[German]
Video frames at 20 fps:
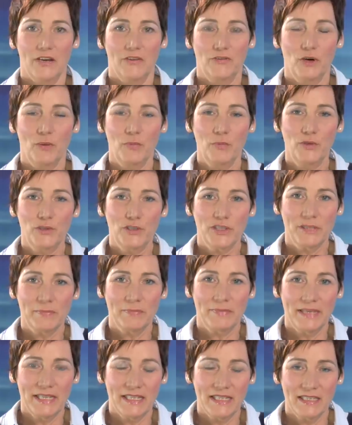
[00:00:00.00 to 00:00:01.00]
Vermüllte
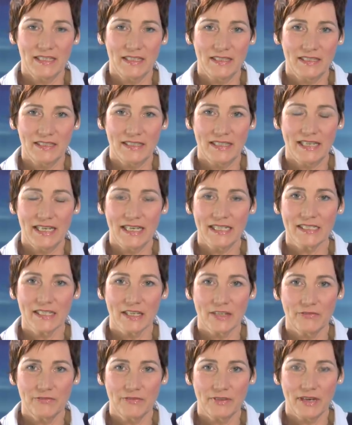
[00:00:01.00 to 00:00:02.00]
Meere,
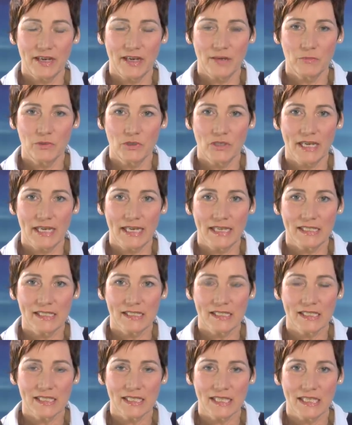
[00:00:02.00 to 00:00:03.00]
Erderwärmung,
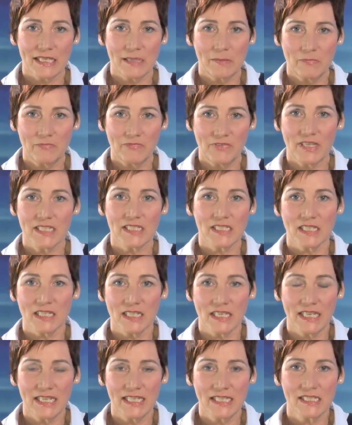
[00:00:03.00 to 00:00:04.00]
Extremwetter,
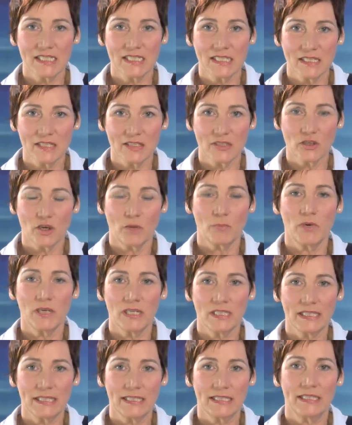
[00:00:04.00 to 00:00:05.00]
Hitze, Sommer,
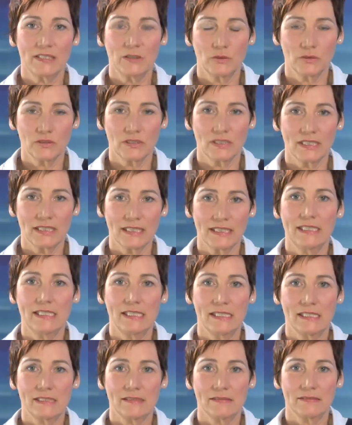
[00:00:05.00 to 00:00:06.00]
Krieg und
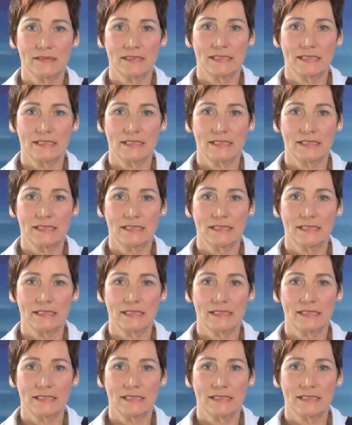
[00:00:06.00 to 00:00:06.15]
Krisen.